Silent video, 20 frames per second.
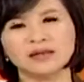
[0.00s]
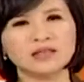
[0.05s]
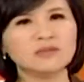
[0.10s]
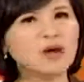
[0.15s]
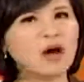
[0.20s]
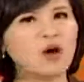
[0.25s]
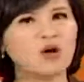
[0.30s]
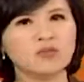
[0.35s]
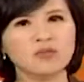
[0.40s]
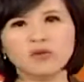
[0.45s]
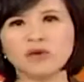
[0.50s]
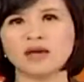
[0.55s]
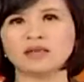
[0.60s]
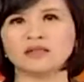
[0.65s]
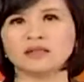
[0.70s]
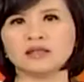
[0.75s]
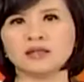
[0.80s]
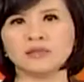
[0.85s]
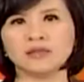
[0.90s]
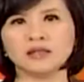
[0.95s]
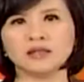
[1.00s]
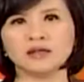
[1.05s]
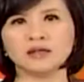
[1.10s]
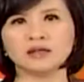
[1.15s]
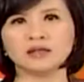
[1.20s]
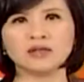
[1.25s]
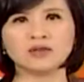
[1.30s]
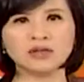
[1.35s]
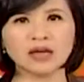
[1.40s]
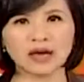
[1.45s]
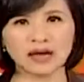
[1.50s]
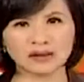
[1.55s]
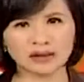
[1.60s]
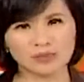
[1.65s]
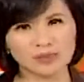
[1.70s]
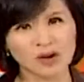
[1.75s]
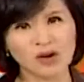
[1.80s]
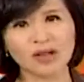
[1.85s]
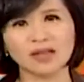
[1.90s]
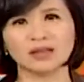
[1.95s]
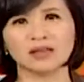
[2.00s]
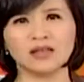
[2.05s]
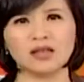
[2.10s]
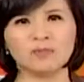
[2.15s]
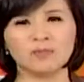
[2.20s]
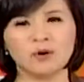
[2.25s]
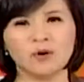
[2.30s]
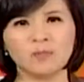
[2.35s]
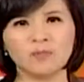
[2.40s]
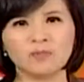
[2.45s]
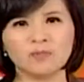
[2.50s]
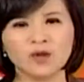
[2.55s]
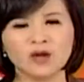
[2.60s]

金晚红布盖起生命，到他看生命快的逮捕。